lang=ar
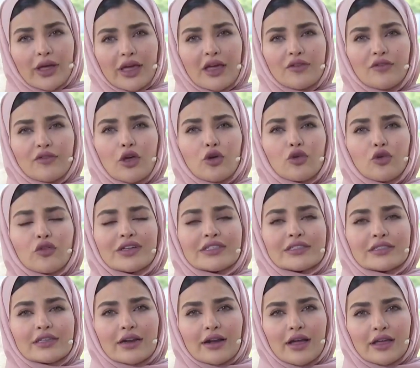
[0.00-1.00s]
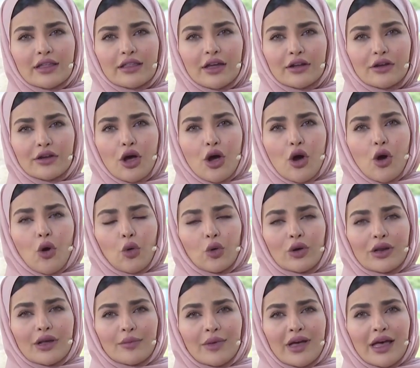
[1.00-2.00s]
وكيف يفسر أيضا
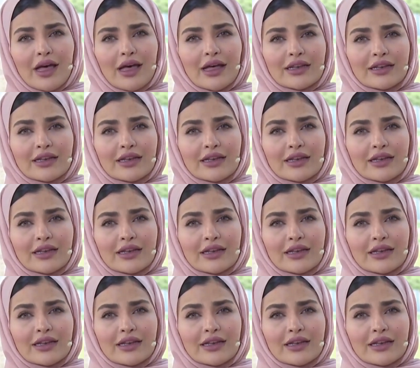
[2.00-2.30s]
علماء